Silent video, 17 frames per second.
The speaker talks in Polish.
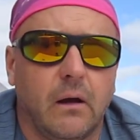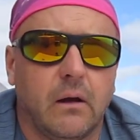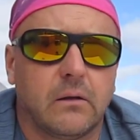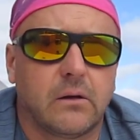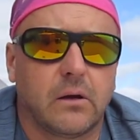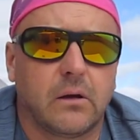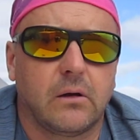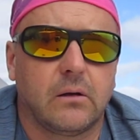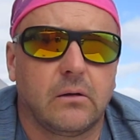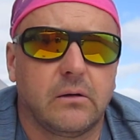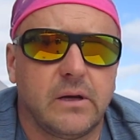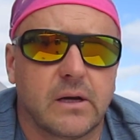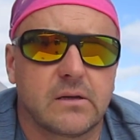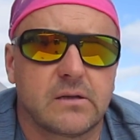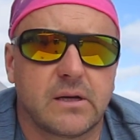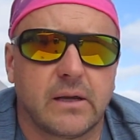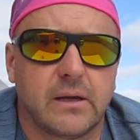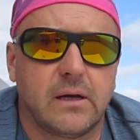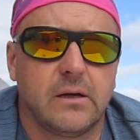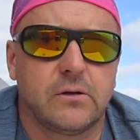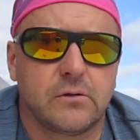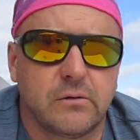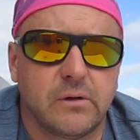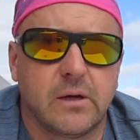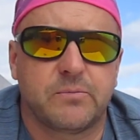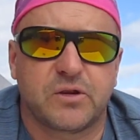to niech
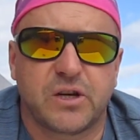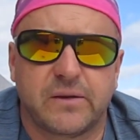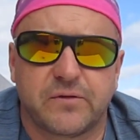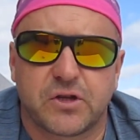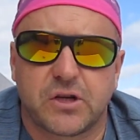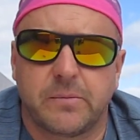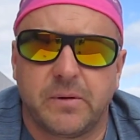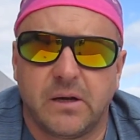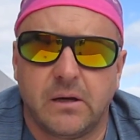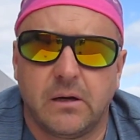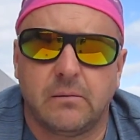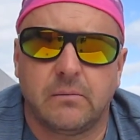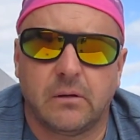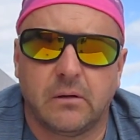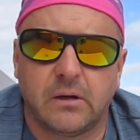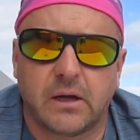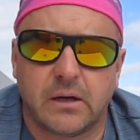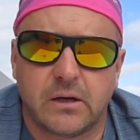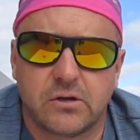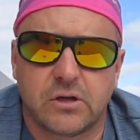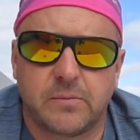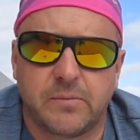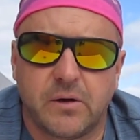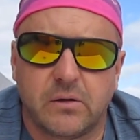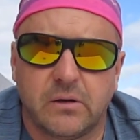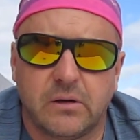zanalizuje przed wszczepieniem takiej
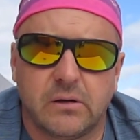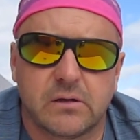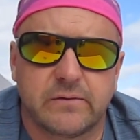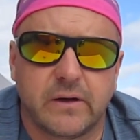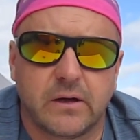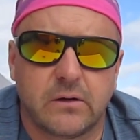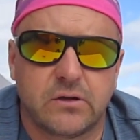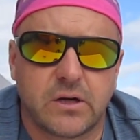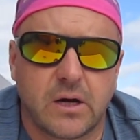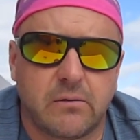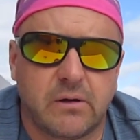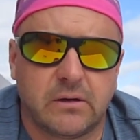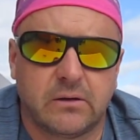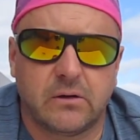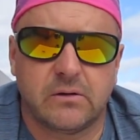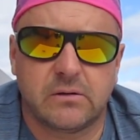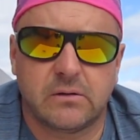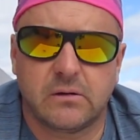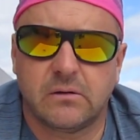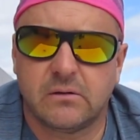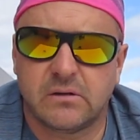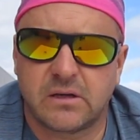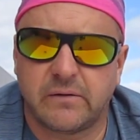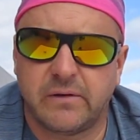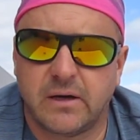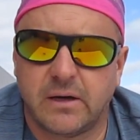szczepionki do swojego ciała to, co
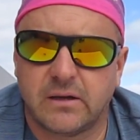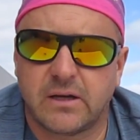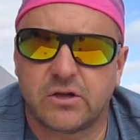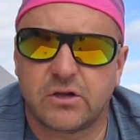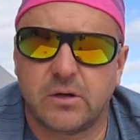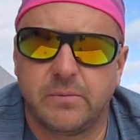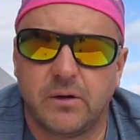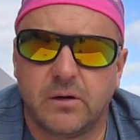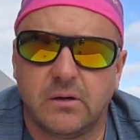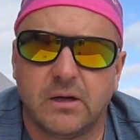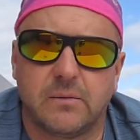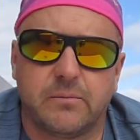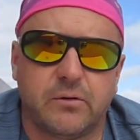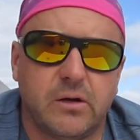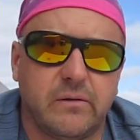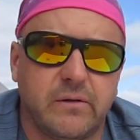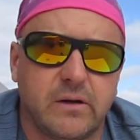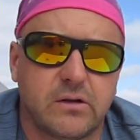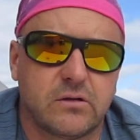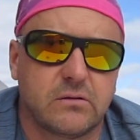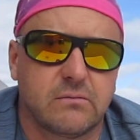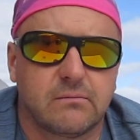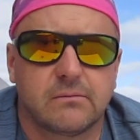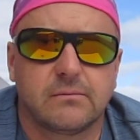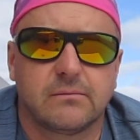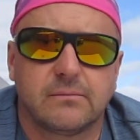zawiera ta szczepionka, ponieważ
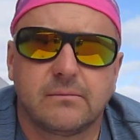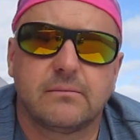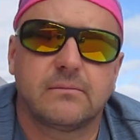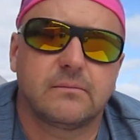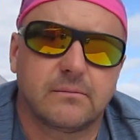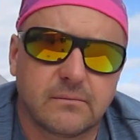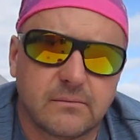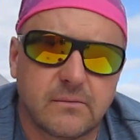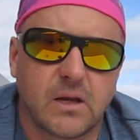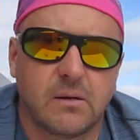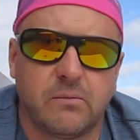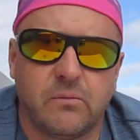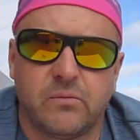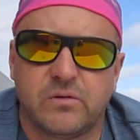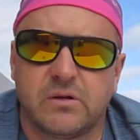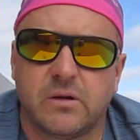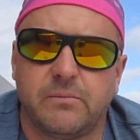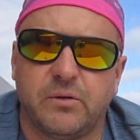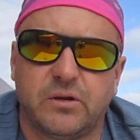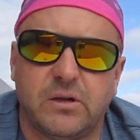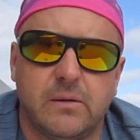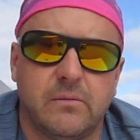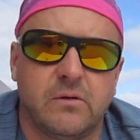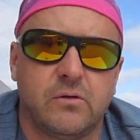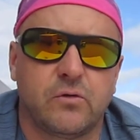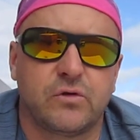są
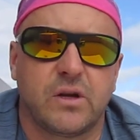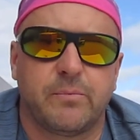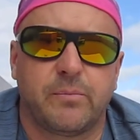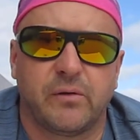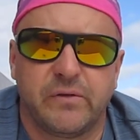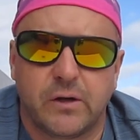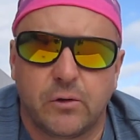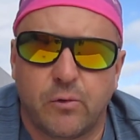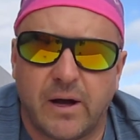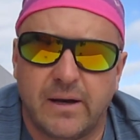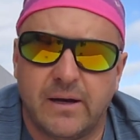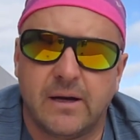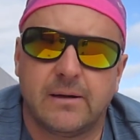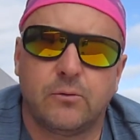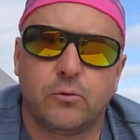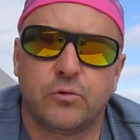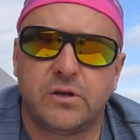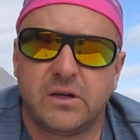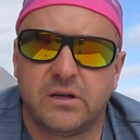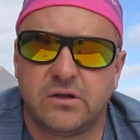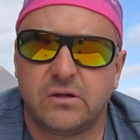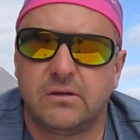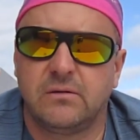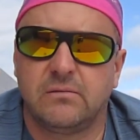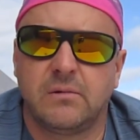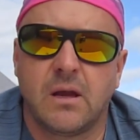potem różne powikłania u
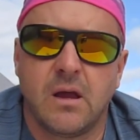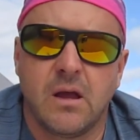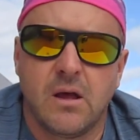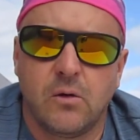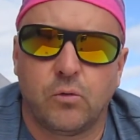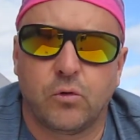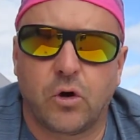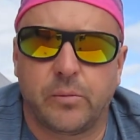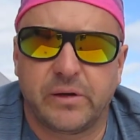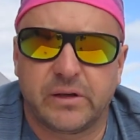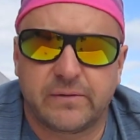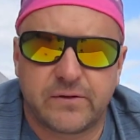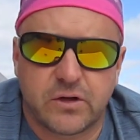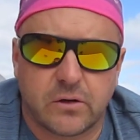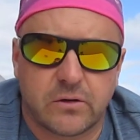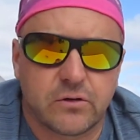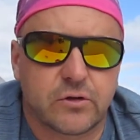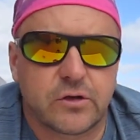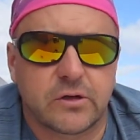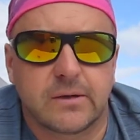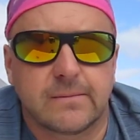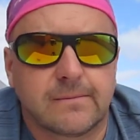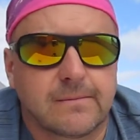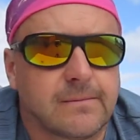dzieci, u kobiet w ciąży,